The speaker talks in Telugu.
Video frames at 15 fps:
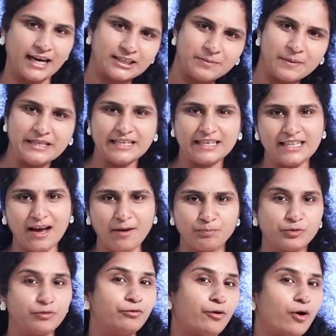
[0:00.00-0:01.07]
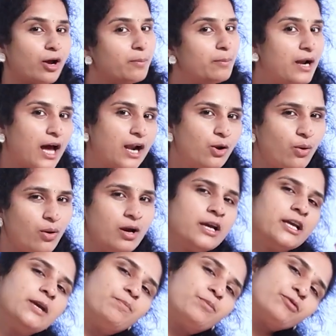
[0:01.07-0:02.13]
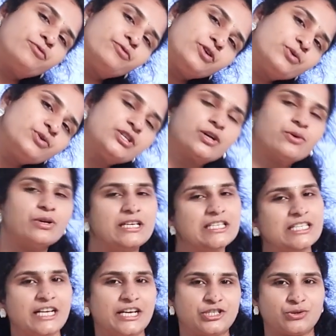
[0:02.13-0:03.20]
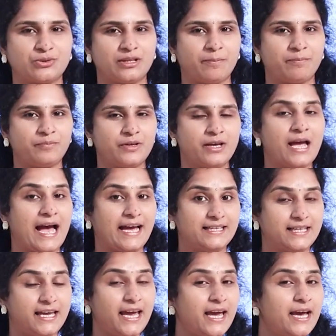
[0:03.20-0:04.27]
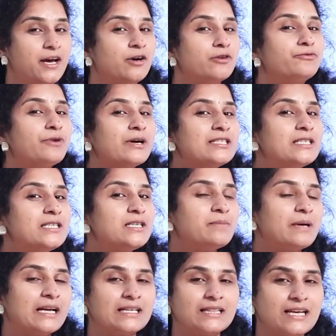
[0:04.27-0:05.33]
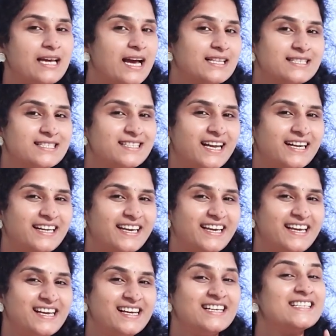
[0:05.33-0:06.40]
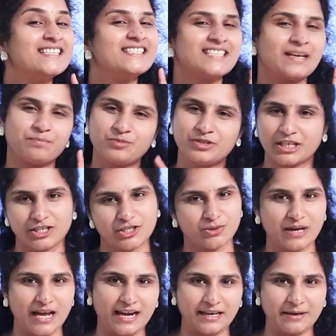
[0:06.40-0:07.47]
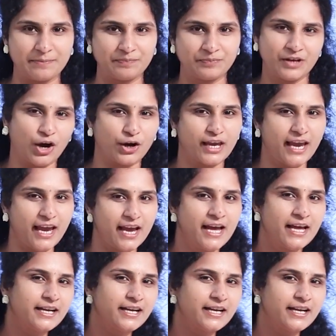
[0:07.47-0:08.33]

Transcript: అర్థమైంది కదా ఫార్ములాలో ఇప్పుడు ఫ్యూచర్ గురించి నేర్చుకుందాం అయితే ఫస్ట్ మనకి తెలియాల్సిందేంటి సబ్జెక్ట్స్ ఉండాలి ఓకే